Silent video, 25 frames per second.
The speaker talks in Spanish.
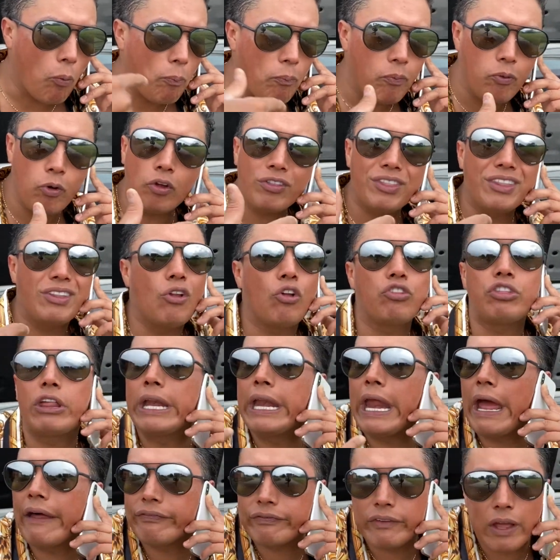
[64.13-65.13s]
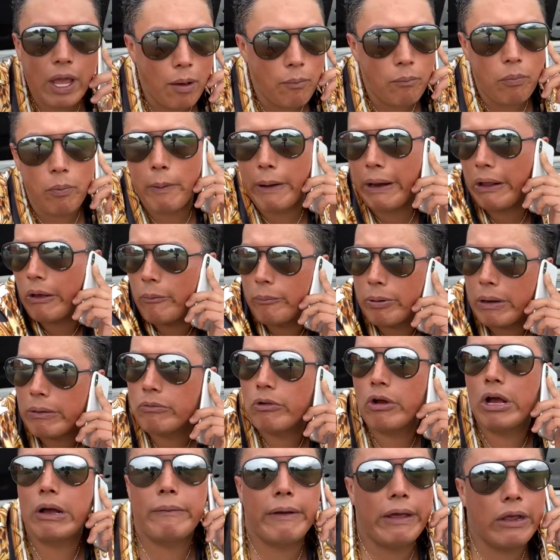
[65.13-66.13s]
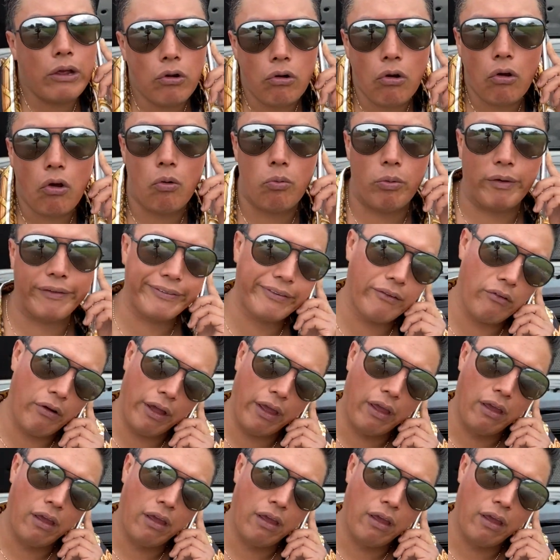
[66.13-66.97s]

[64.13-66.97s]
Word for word: no, tenía tiempo para comprarme un vehículo como este, güey.